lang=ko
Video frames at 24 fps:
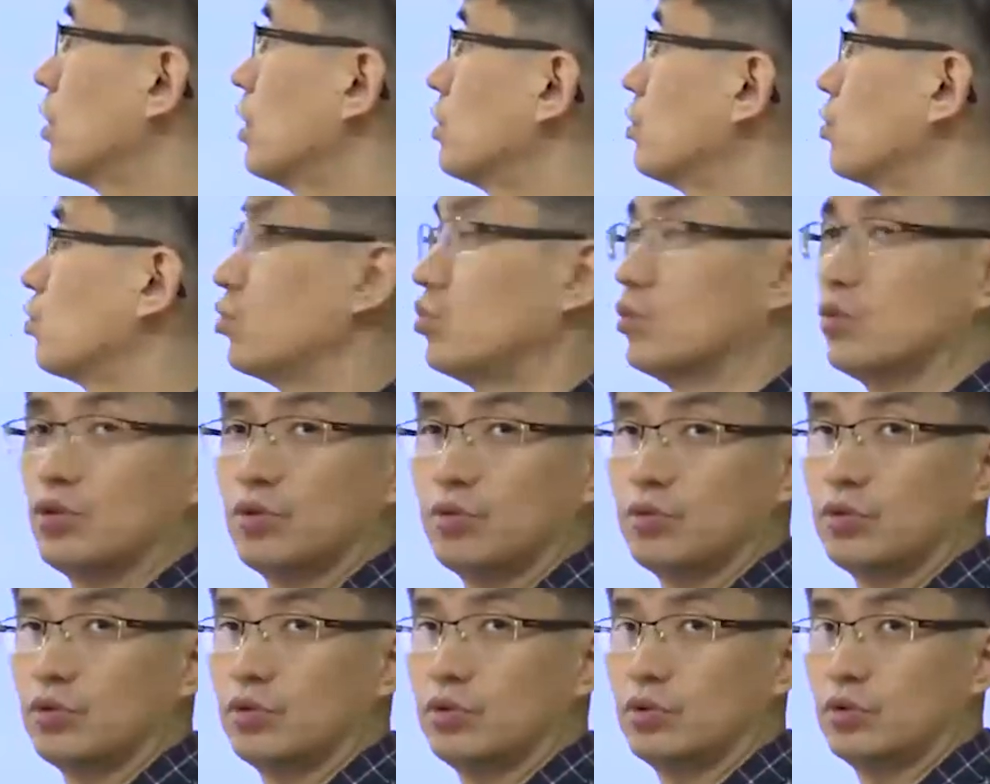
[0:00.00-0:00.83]

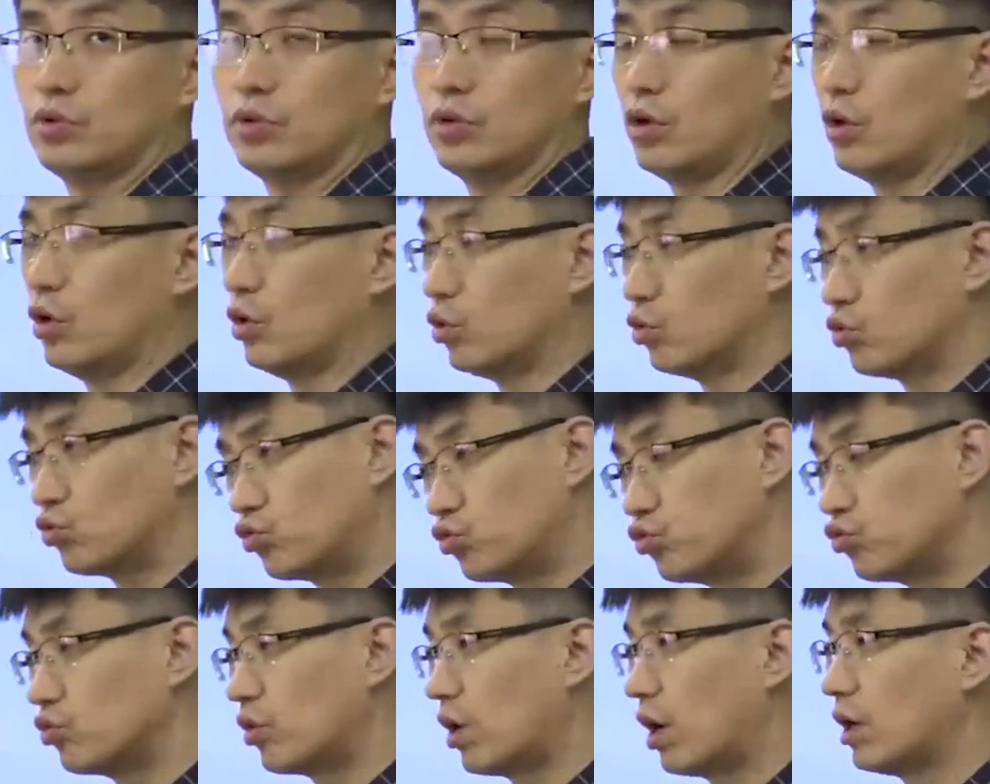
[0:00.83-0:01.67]
가져오려면은
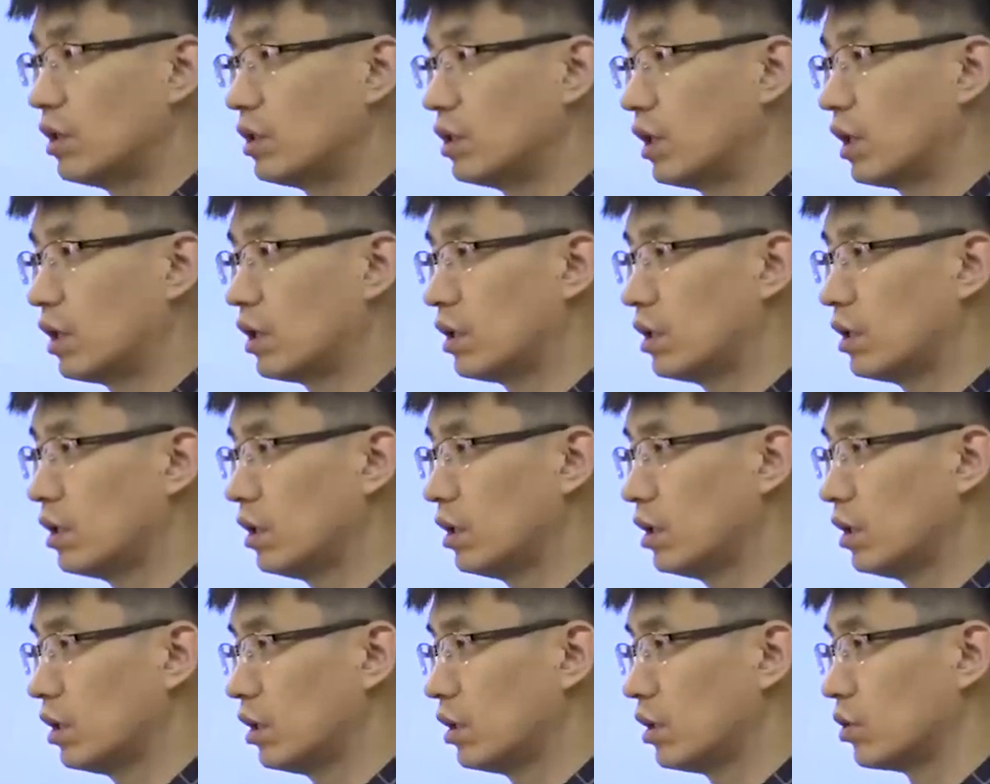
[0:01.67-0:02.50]
중앙은행이
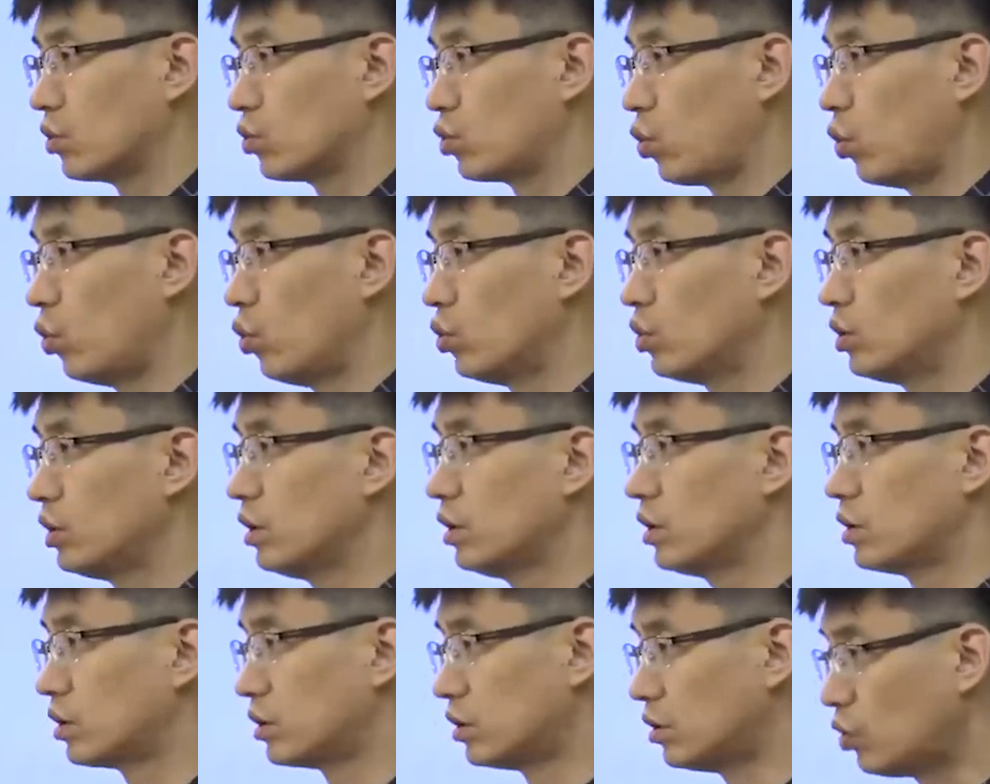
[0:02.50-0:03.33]

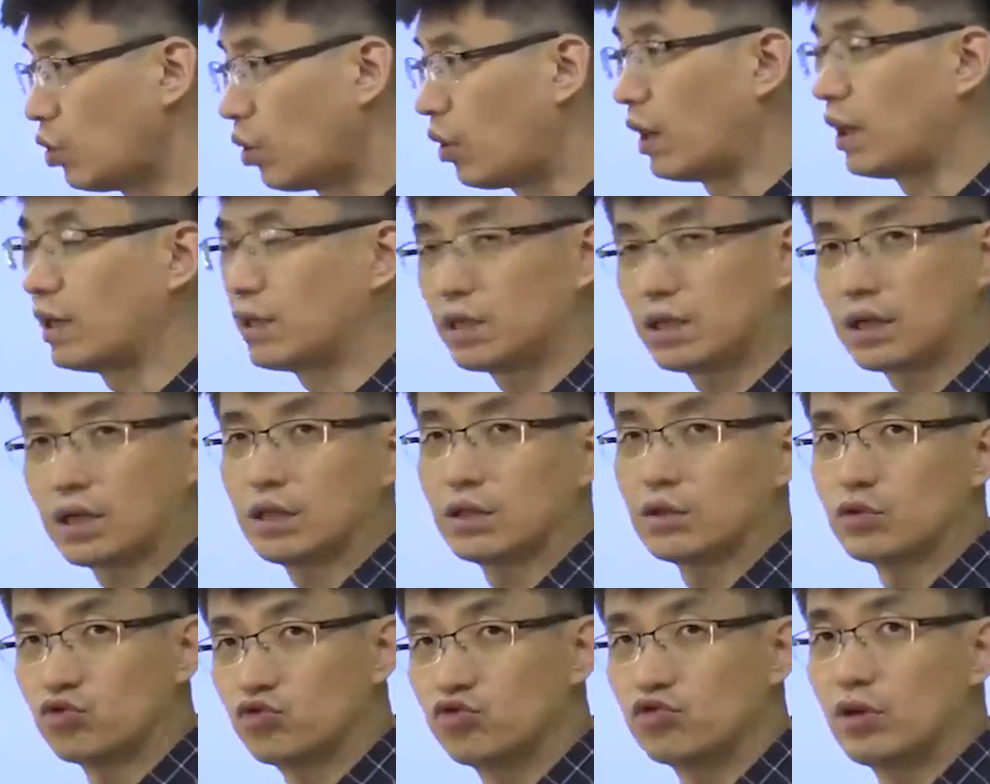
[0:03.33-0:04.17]
돈이 들어와야
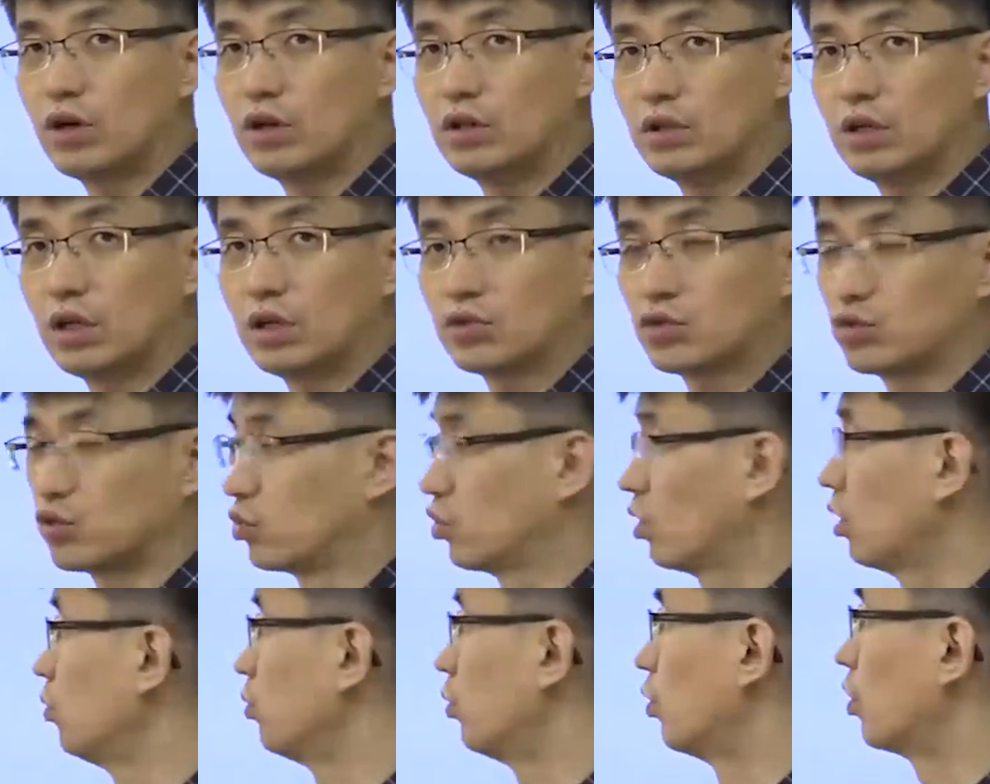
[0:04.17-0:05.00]
되겠네. 중앙은행 쪽으로 한번